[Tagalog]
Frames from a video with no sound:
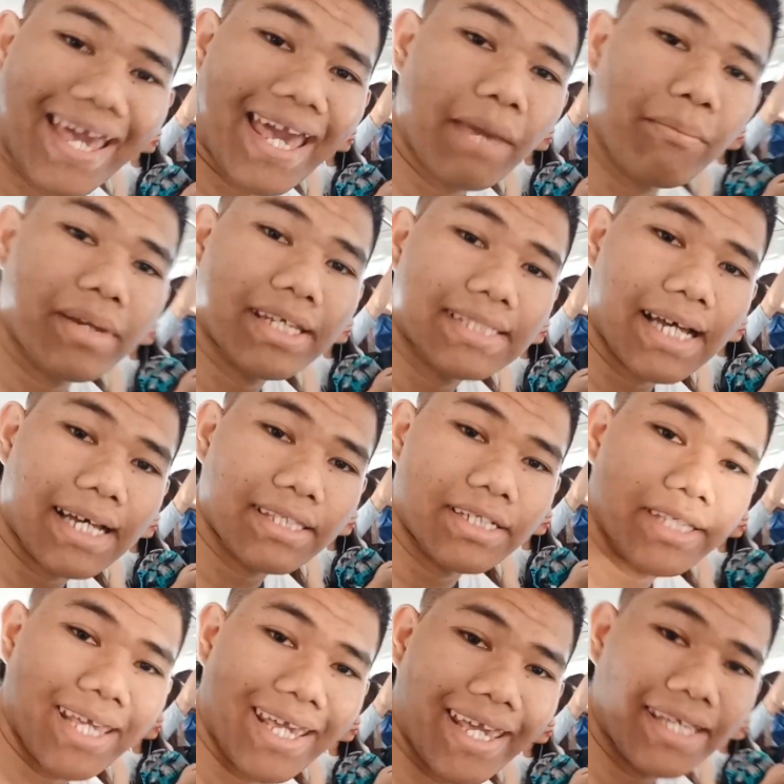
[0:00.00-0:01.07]
every
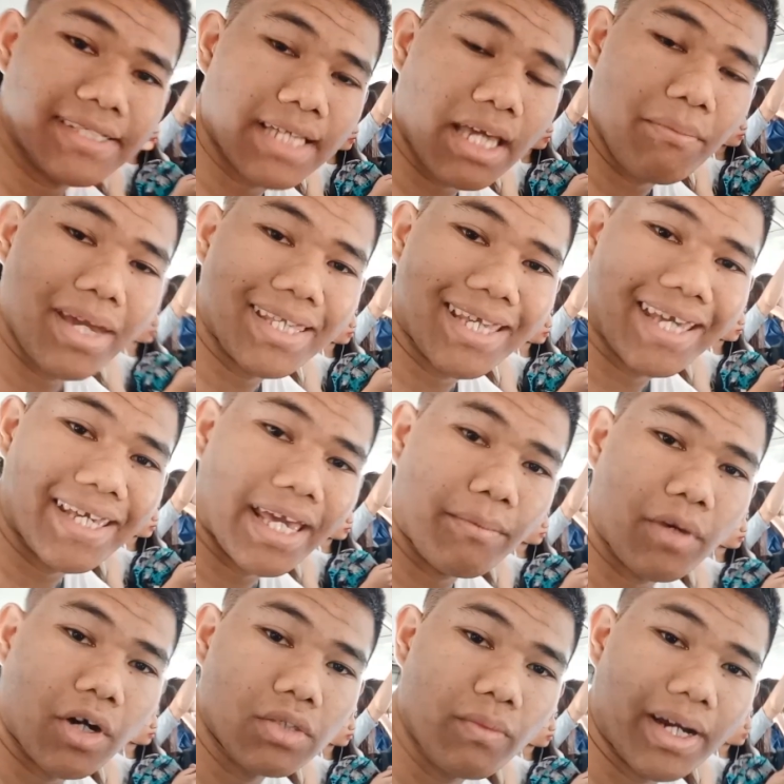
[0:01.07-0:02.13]
Saturday
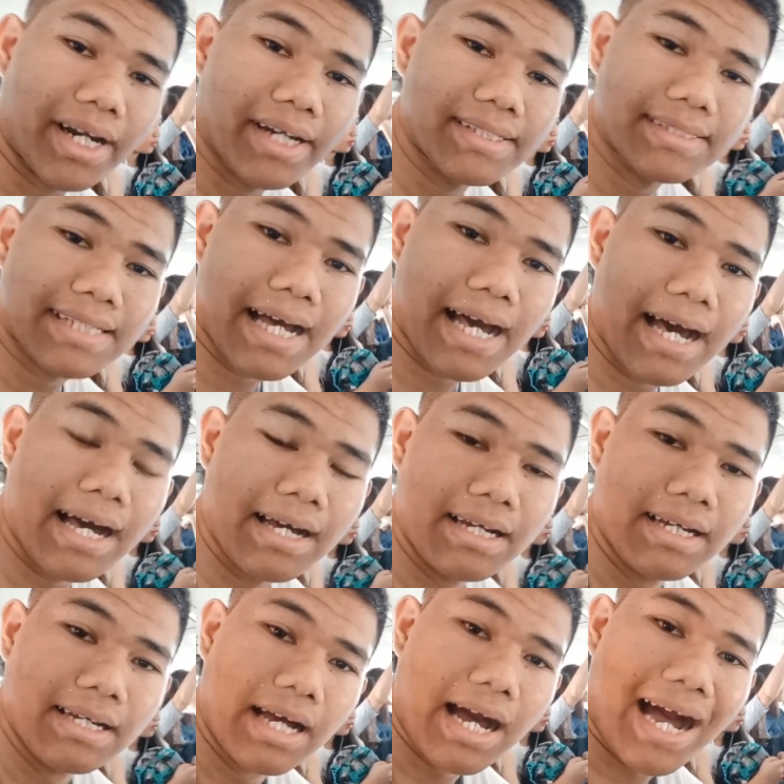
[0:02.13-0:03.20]
7am onwards sa
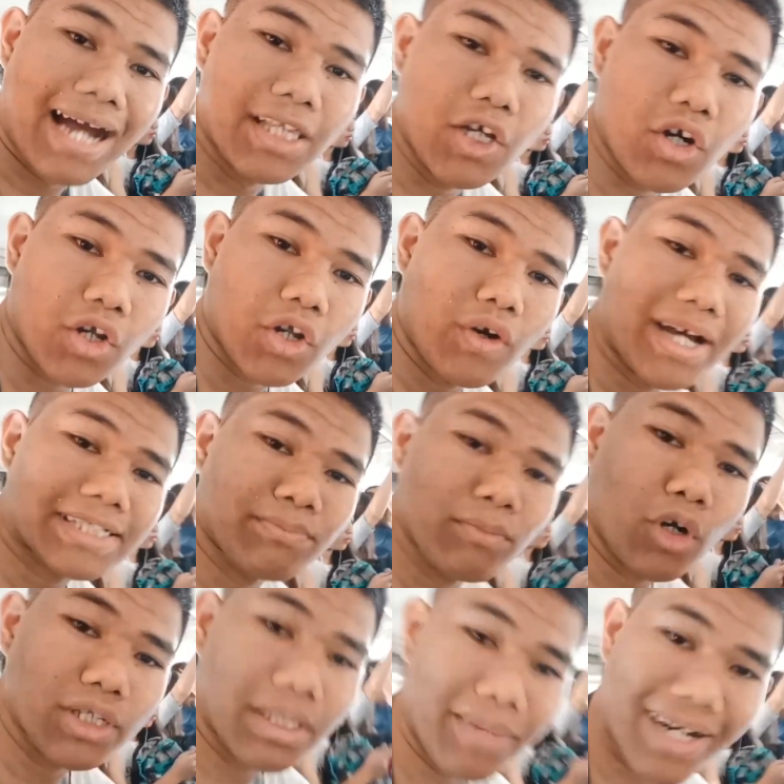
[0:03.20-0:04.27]
along Roas
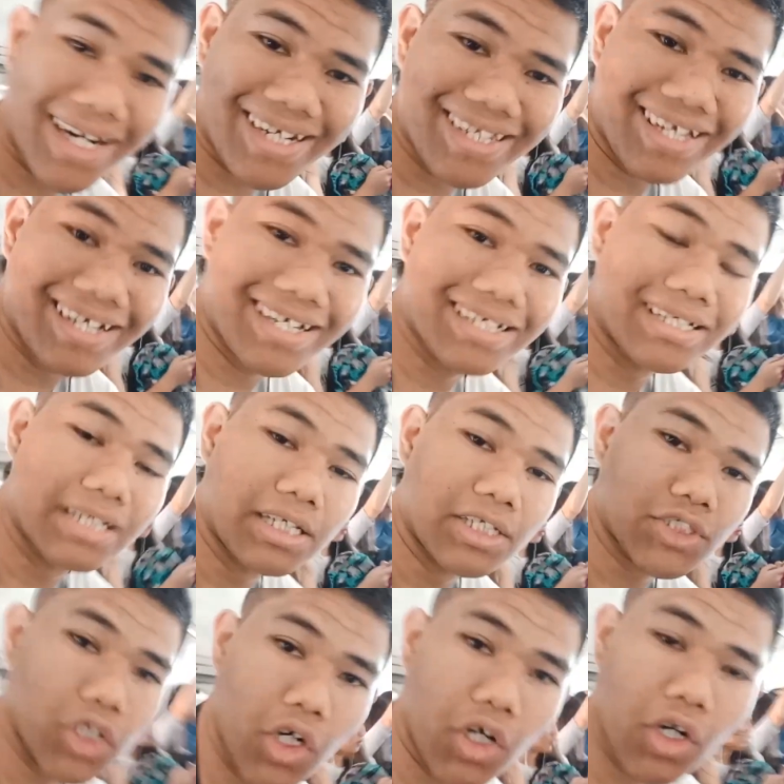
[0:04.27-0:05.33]
Boulevard.
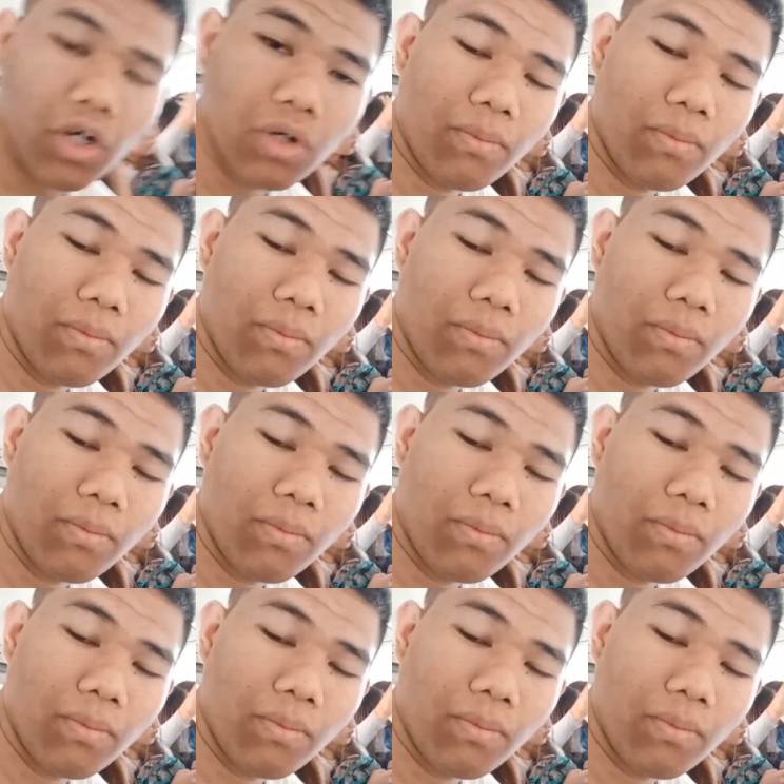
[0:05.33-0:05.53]
So,